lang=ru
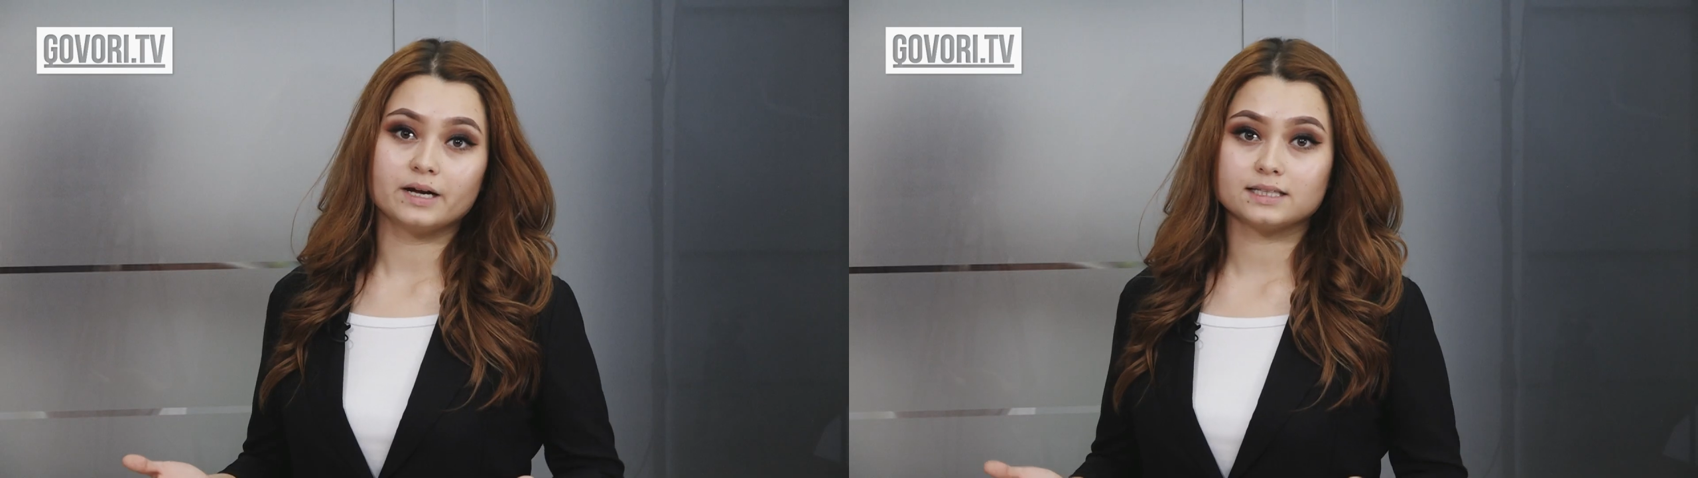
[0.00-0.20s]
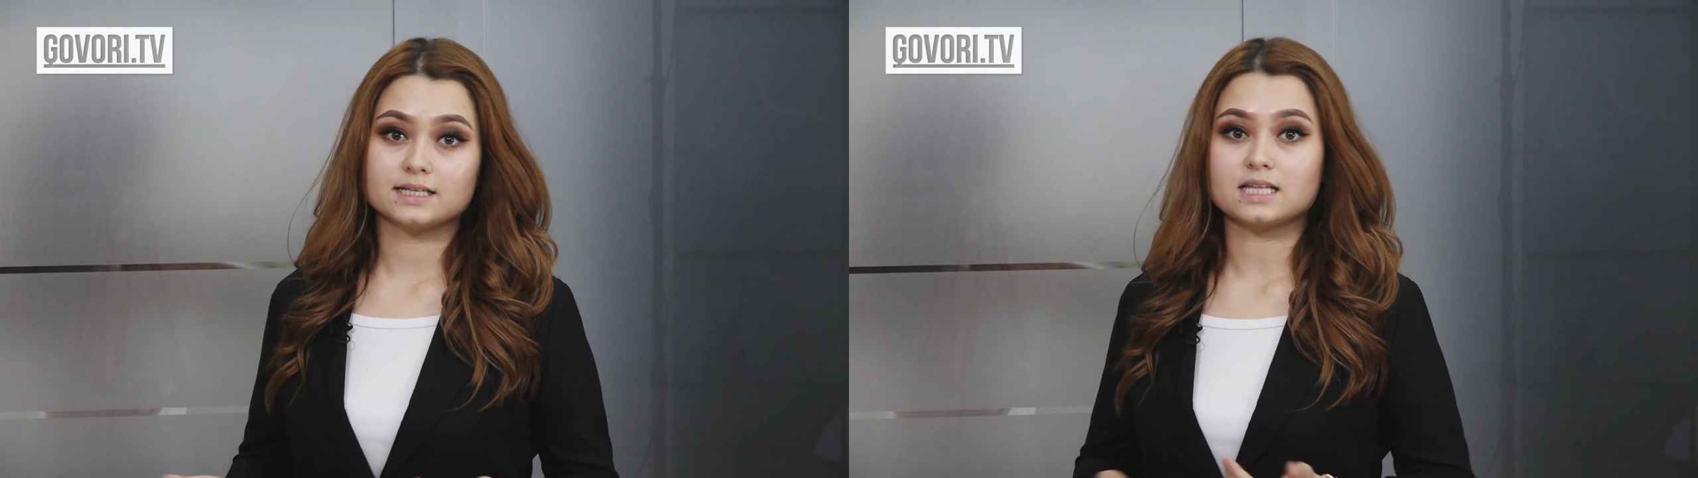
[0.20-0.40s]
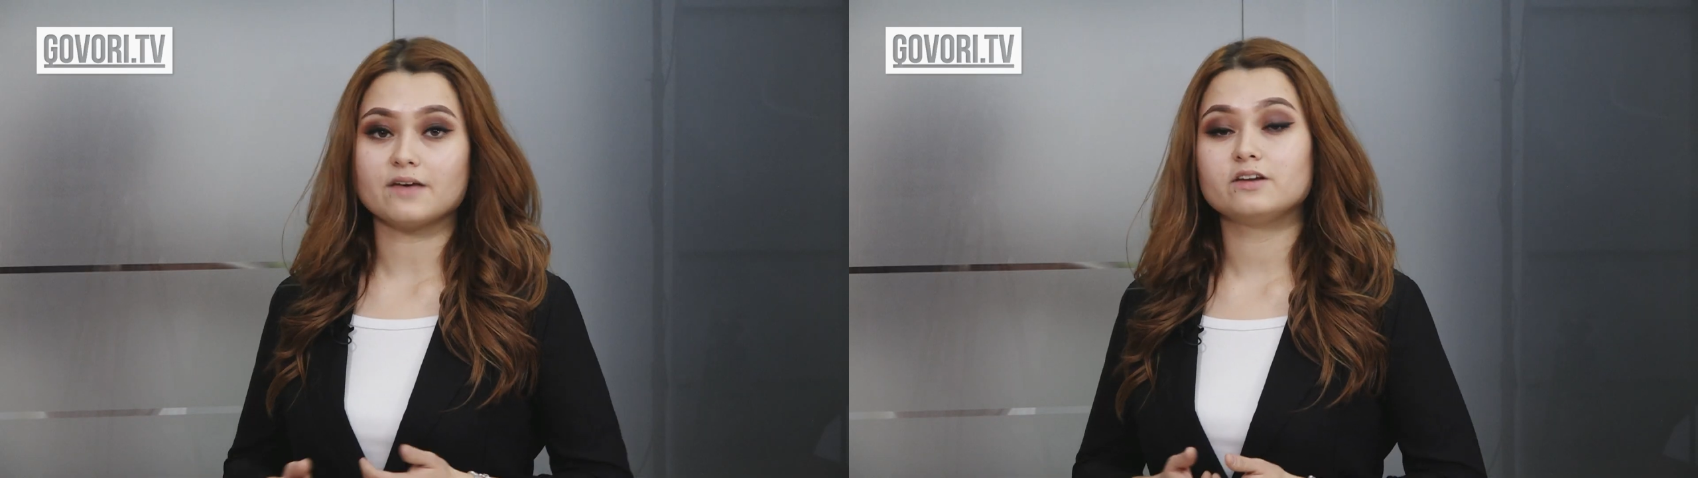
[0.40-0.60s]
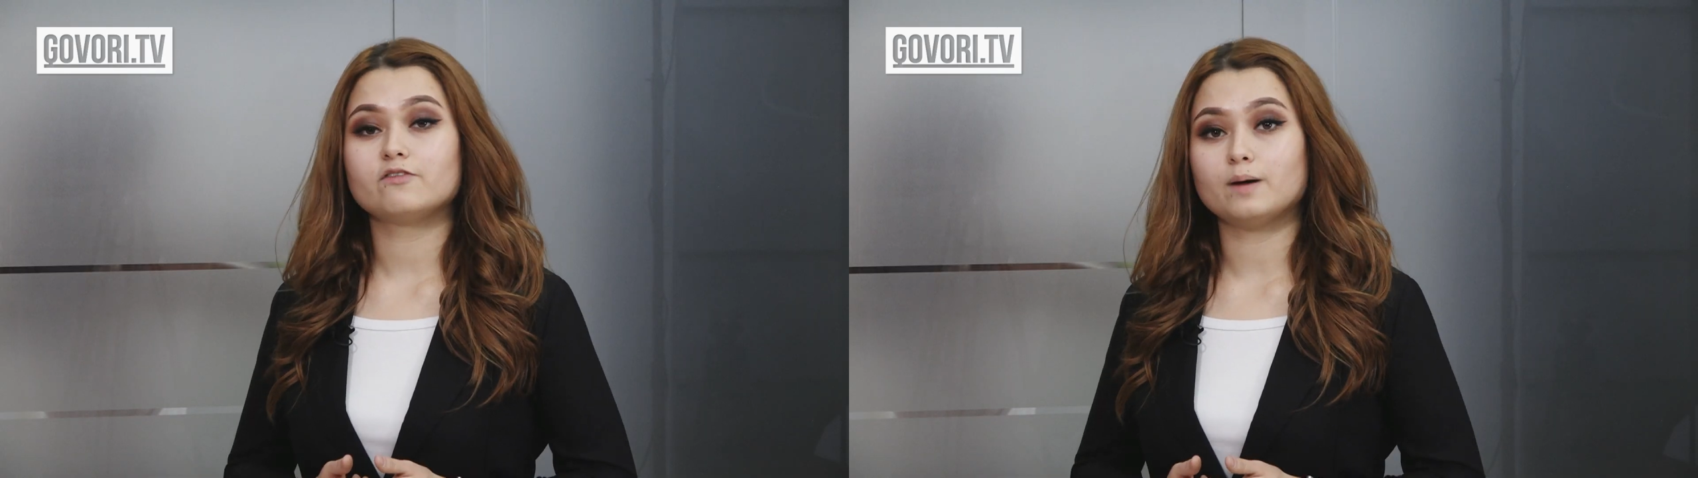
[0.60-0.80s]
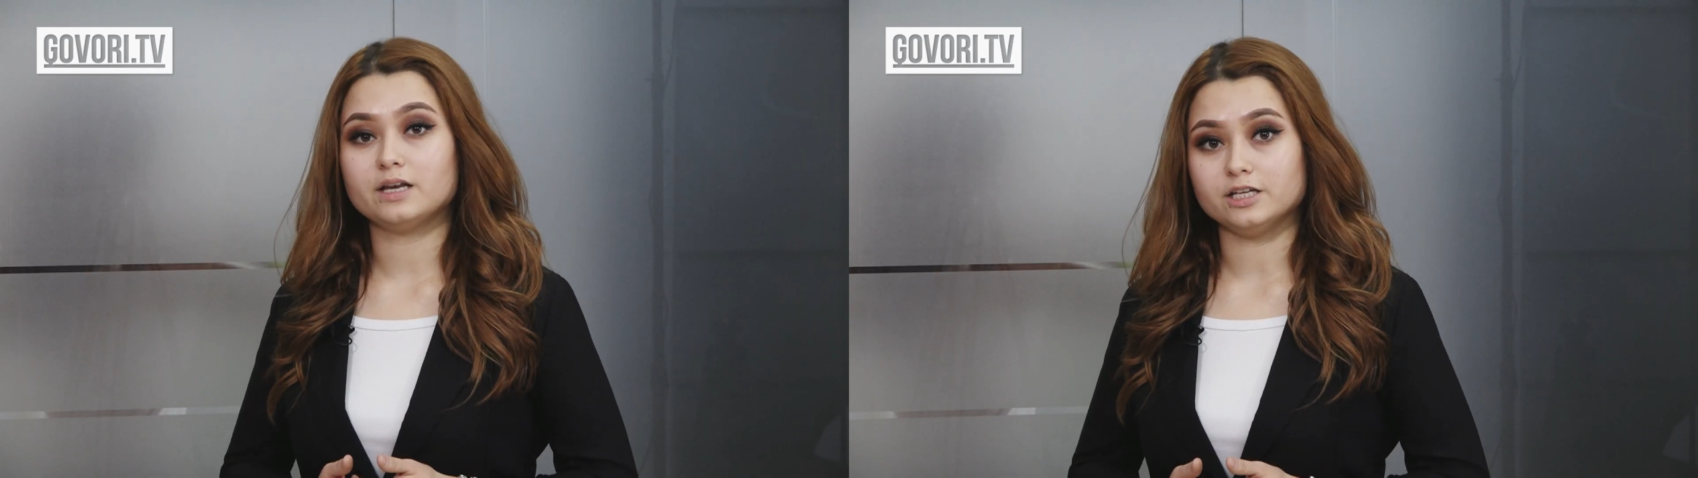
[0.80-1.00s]
Мэра доставили в
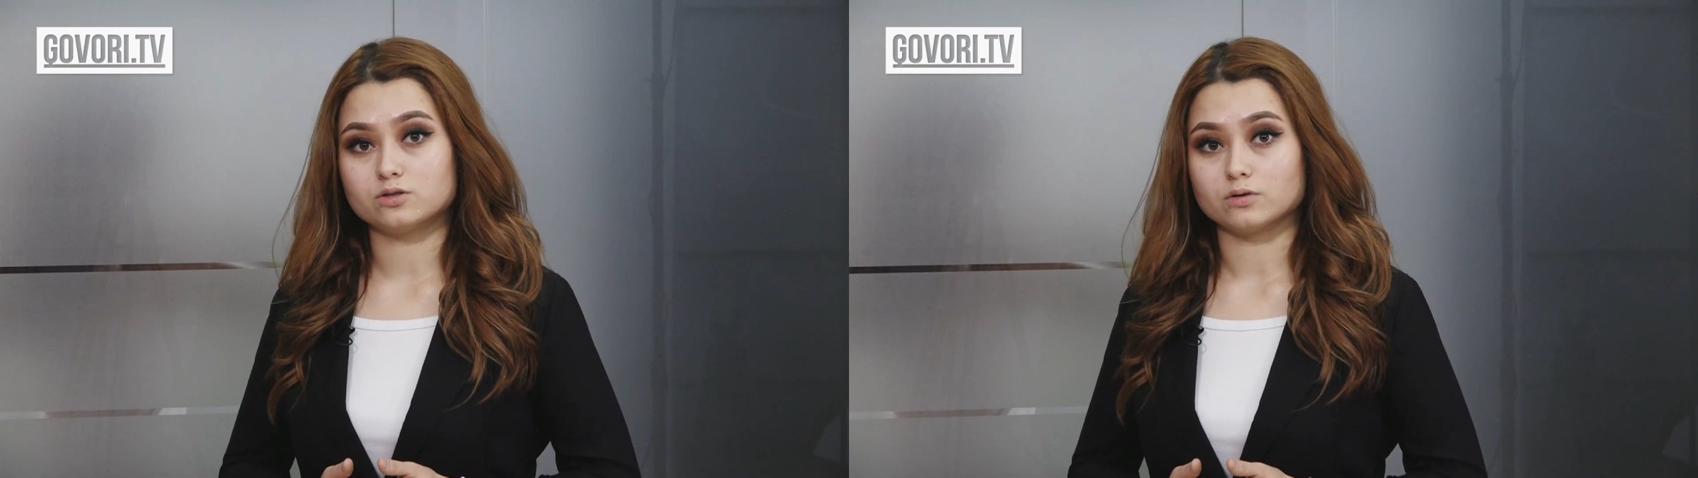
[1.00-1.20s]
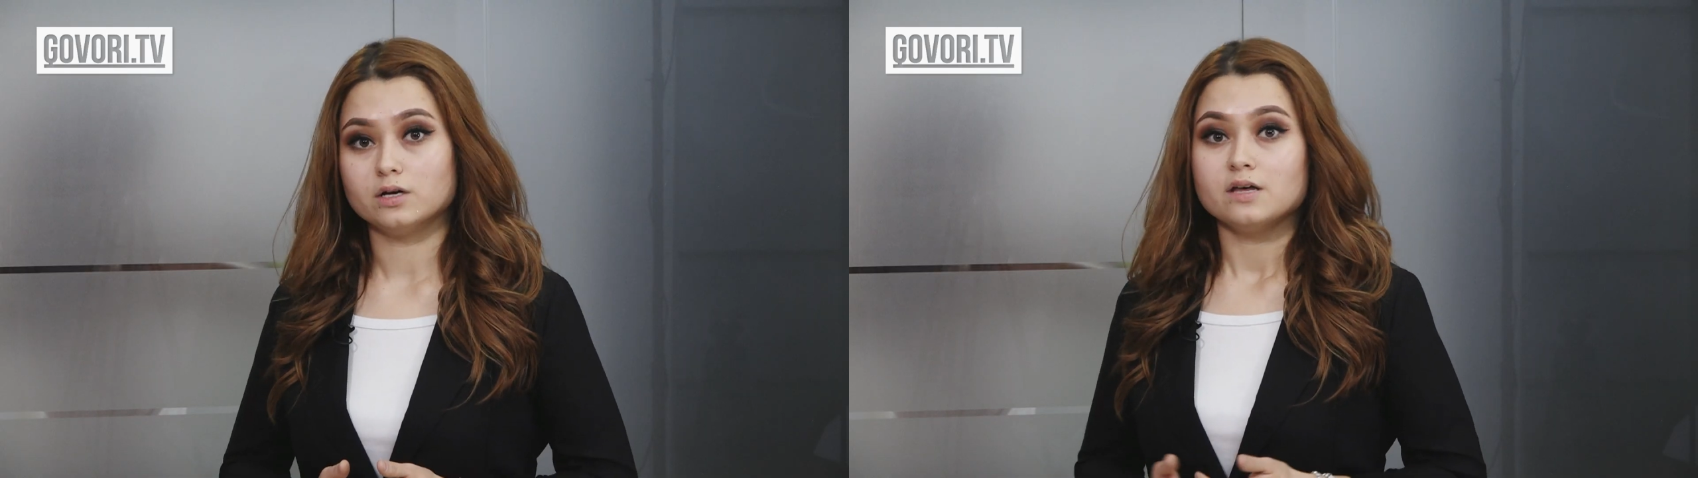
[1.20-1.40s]
больницу.